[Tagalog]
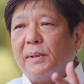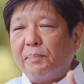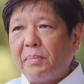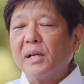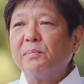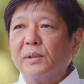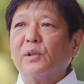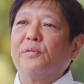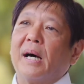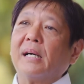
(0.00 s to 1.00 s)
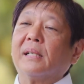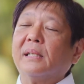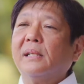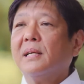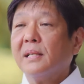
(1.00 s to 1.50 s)
Department of
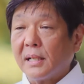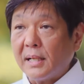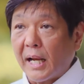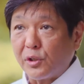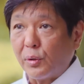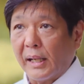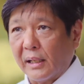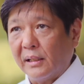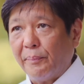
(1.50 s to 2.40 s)
Agri sa national